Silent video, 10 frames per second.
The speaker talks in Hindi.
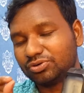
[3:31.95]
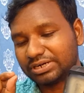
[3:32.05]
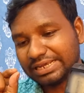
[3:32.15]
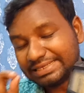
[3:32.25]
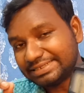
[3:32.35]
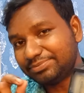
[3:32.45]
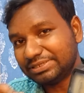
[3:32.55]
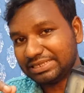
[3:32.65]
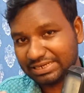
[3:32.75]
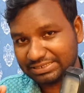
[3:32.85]
रेंज भी
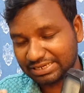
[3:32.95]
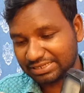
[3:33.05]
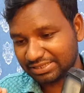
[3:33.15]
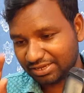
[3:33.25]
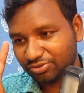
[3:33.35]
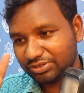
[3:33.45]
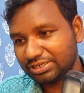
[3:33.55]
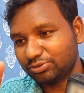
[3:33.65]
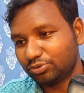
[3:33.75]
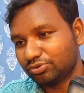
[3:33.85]
देना चाहिए था तो ये
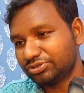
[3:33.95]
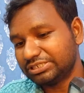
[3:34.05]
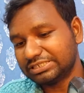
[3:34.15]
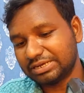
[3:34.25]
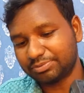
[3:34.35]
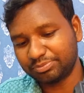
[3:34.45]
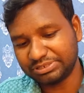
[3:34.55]
दोनों चीज़ यहाँ पर